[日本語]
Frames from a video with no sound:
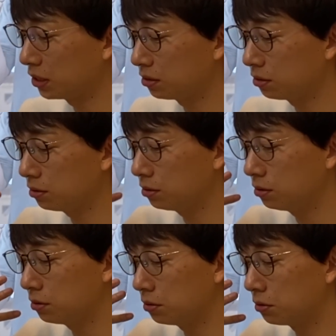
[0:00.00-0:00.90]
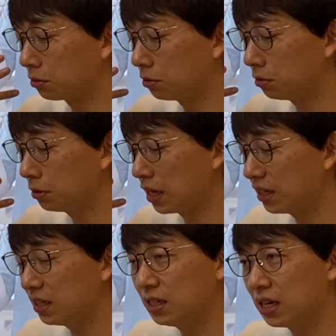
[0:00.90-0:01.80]
津の横や
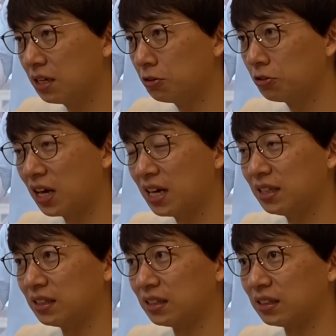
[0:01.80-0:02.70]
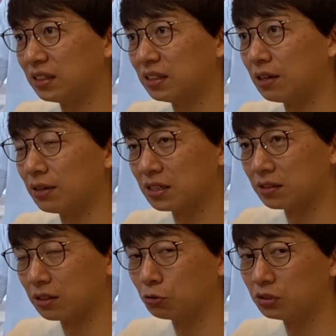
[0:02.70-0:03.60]
りがいろいろと入ったわけじゃないですか。